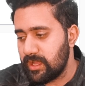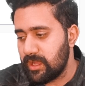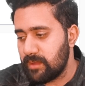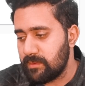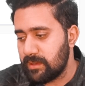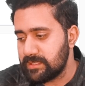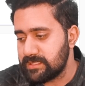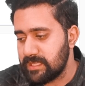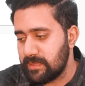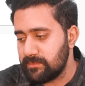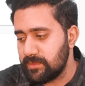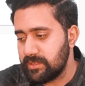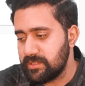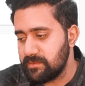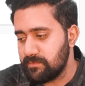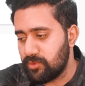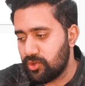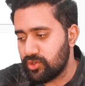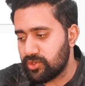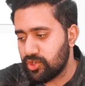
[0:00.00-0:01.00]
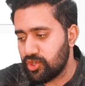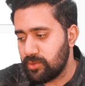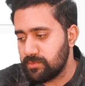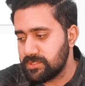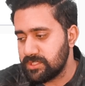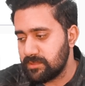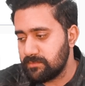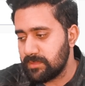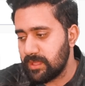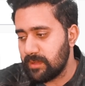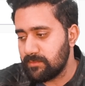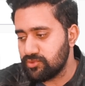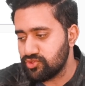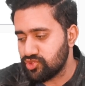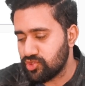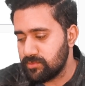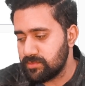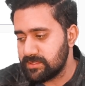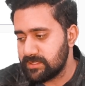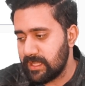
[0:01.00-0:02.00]
हमारे सामने रिमोट का ऑप्शन भी हम
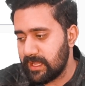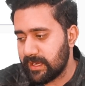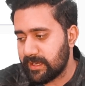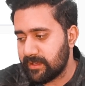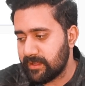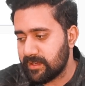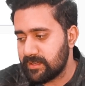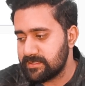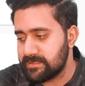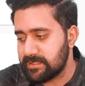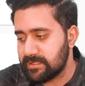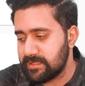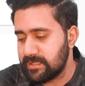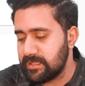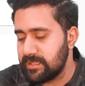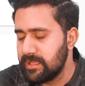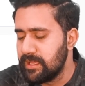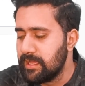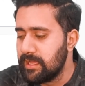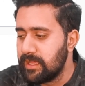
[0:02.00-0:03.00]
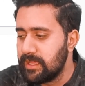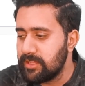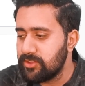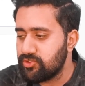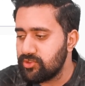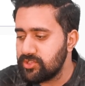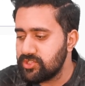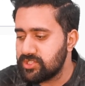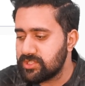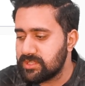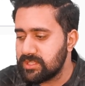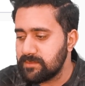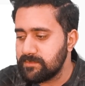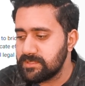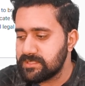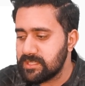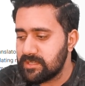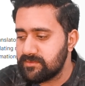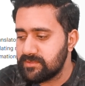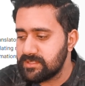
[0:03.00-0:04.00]
उसको भी सिलेक्ट कर सकते हैं तो ये जितनी भी
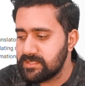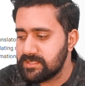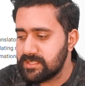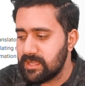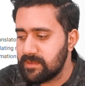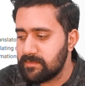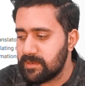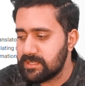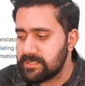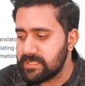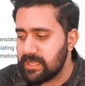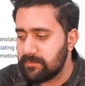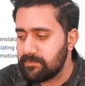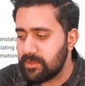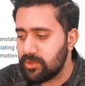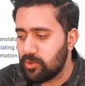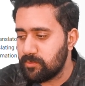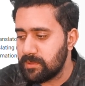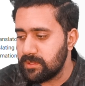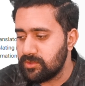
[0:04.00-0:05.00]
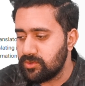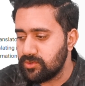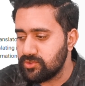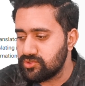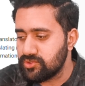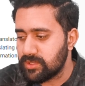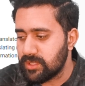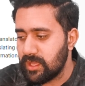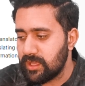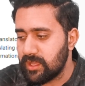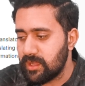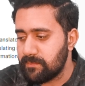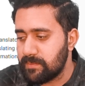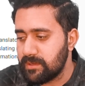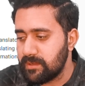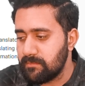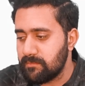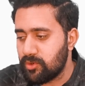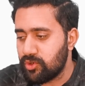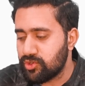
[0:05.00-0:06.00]
सर्विसेज हैं हमारे सामने ओपन हो चुके हैं यहाँ पर
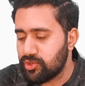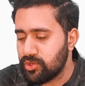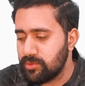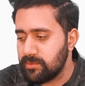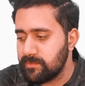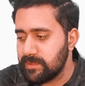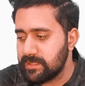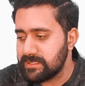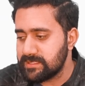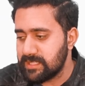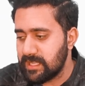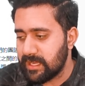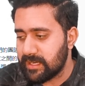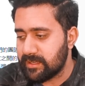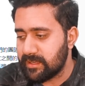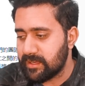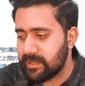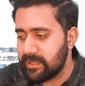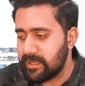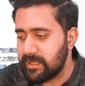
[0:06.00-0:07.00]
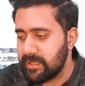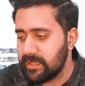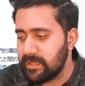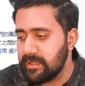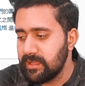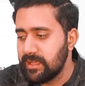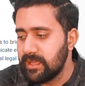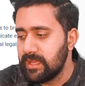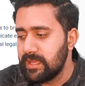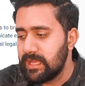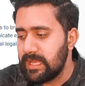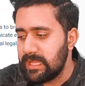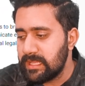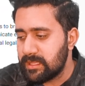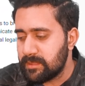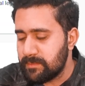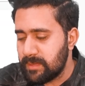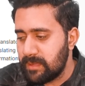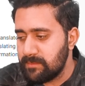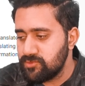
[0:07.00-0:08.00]
रिमोट को भी मैंने सिलेक्ट कर लिया है
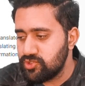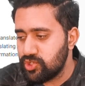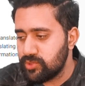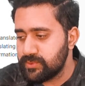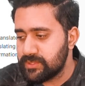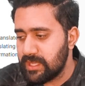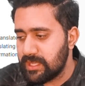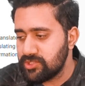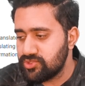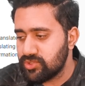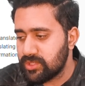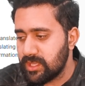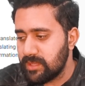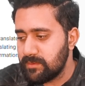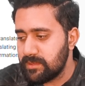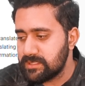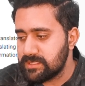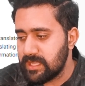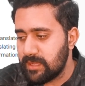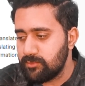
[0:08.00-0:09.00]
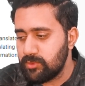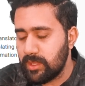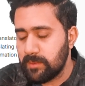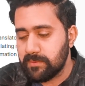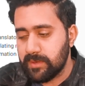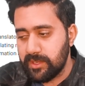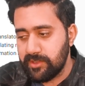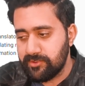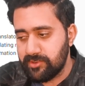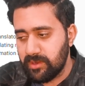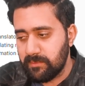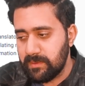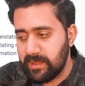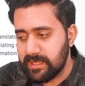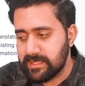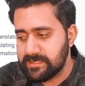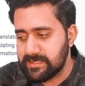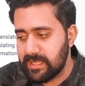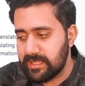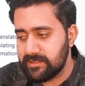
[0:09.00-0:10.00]
तमाम जॉब्स आ चुकी हैं मेरे सामने आप कंट्री
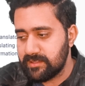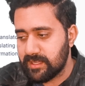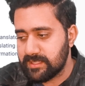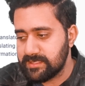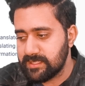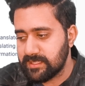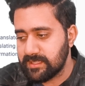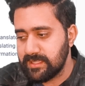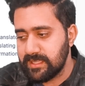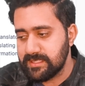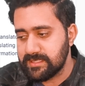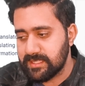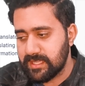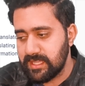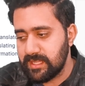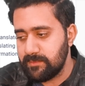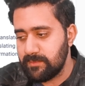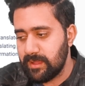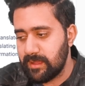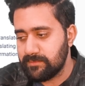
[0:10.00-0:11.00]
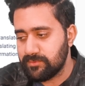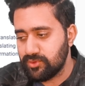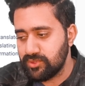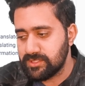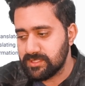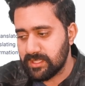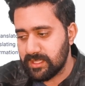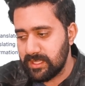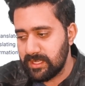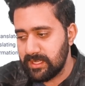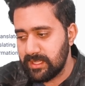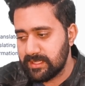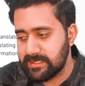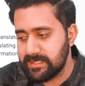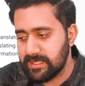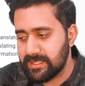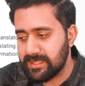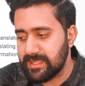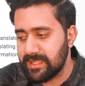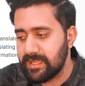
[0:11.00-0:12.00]
पाकिस्तान रख सकते हैं स्किल में आप कोई स्किल लिख
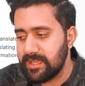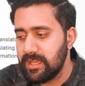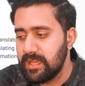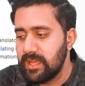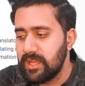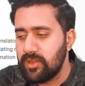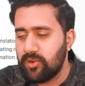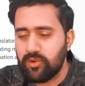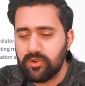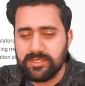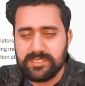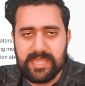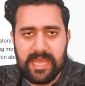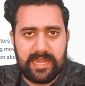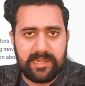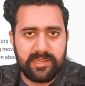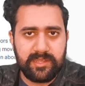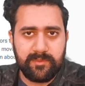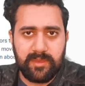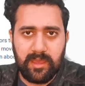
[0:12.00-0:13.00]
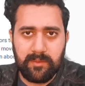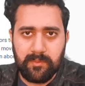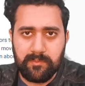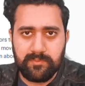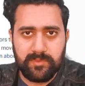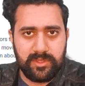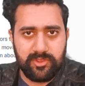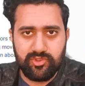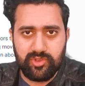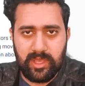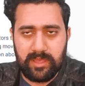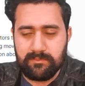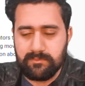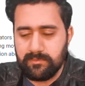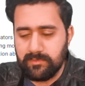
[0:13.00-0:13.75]
सकते हैं और सैलरी में आप अपनी जो है